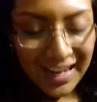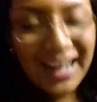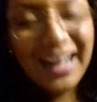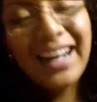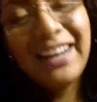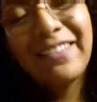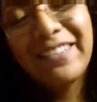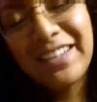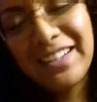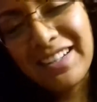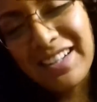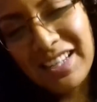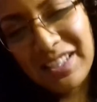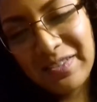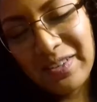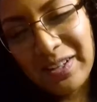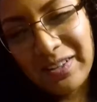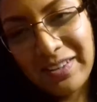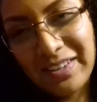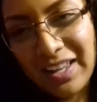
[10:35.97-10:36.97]
Ah, bueno, les
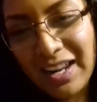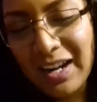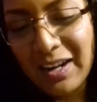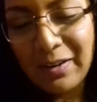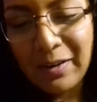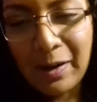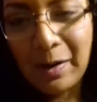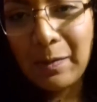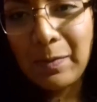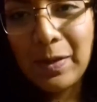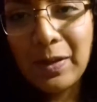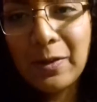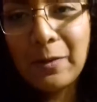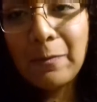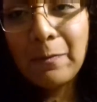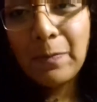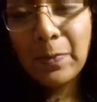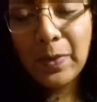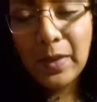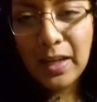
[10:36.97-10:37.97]
voy a contar algo
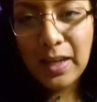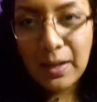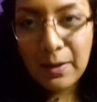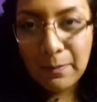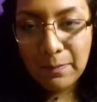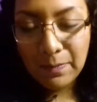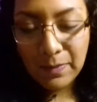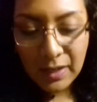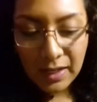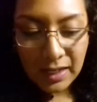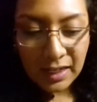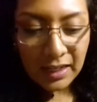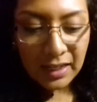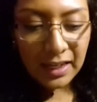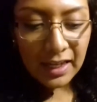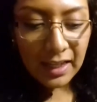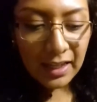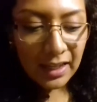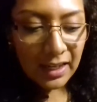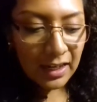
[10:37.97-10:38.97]
rápido. Em, el
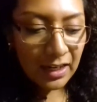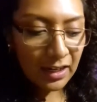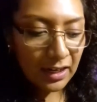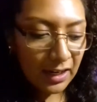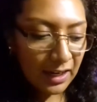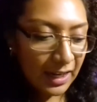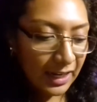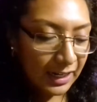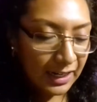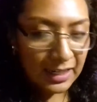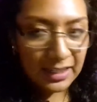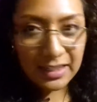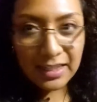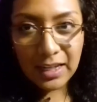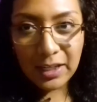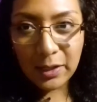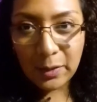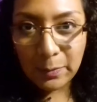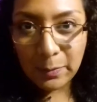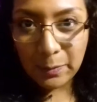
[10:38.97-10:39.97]
día de la clase
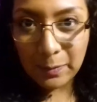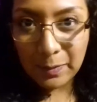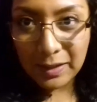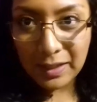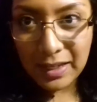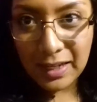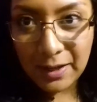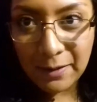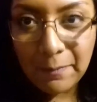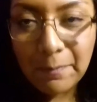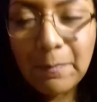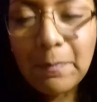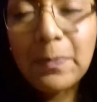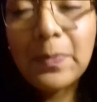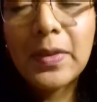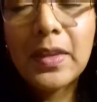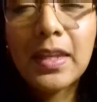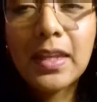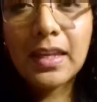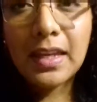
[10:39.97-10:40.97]
de antropometría,
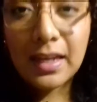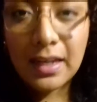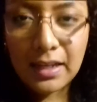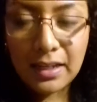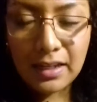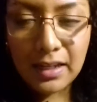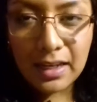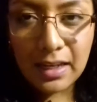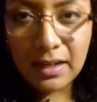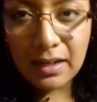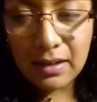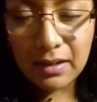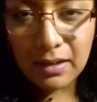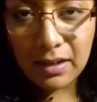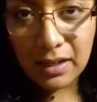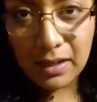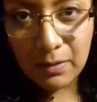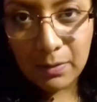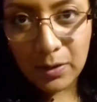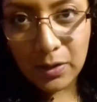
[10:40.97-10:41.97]
que el,
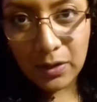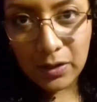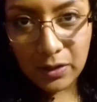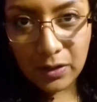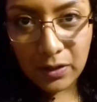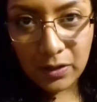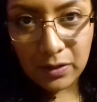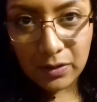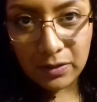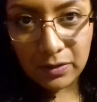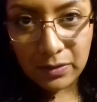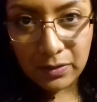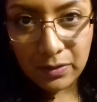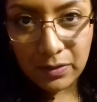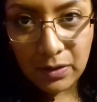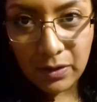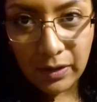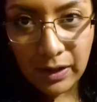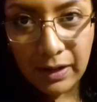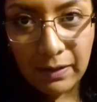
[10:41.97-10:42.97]
el blog lo,
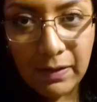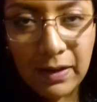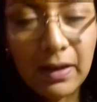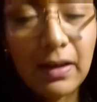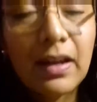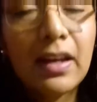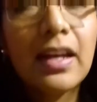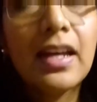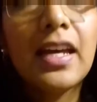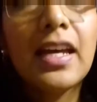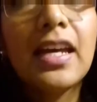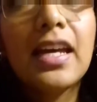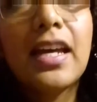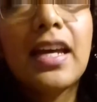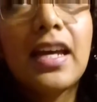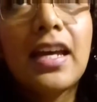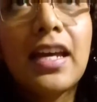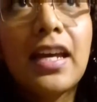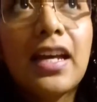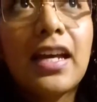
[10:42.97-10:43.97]
lo grabé,
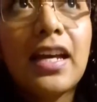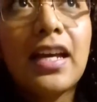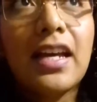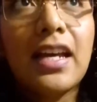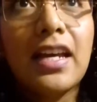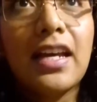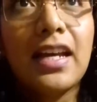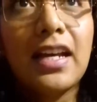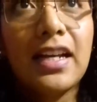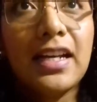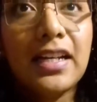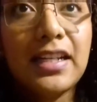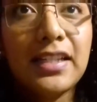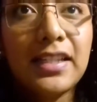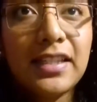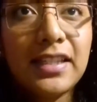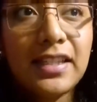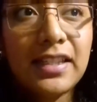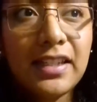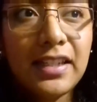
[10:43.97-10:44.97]

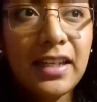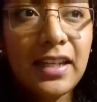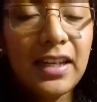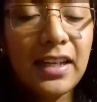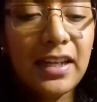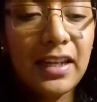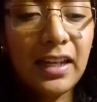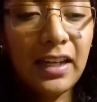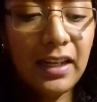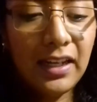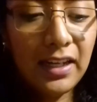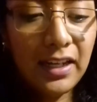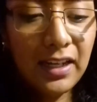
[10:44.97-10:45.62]
este,